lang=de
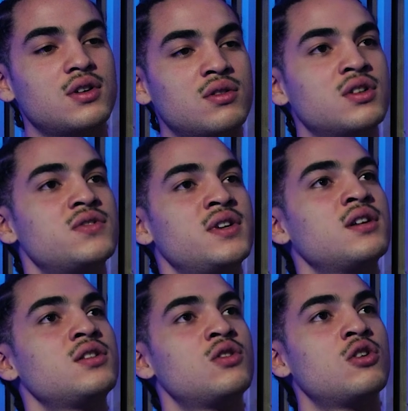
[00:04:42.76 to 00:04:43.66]
Und
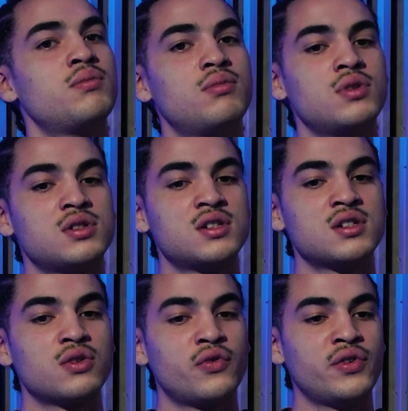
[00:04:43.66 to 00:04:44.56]
deswegen, ich glaube, ist
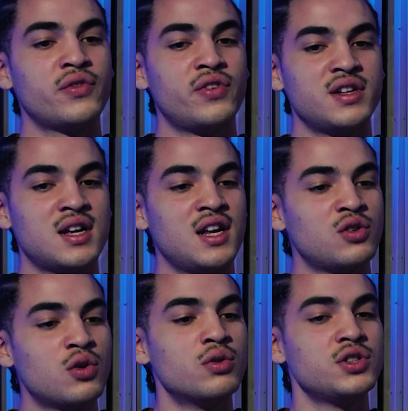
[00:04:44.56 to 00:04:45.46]
das auf jeden Fall dieser
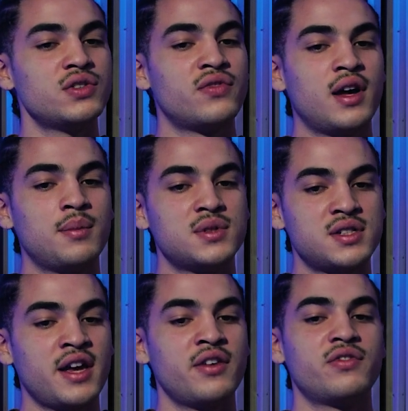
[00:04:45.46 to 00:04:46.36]
elektronische Vibe,
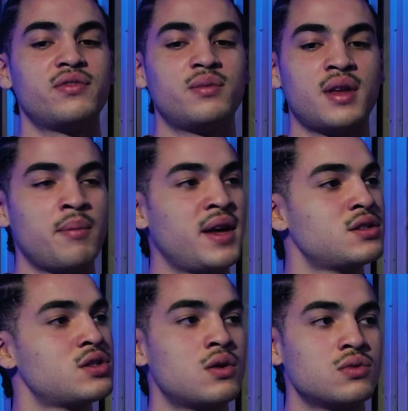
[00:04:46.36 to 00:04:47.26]
safe der
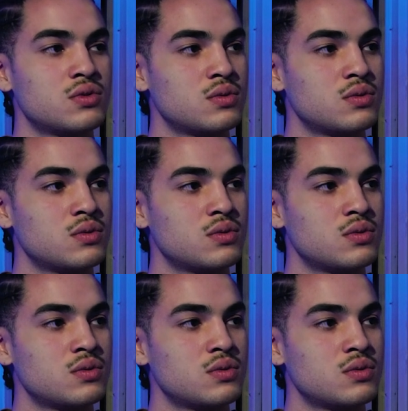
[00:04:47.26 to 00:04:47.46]
Main Sound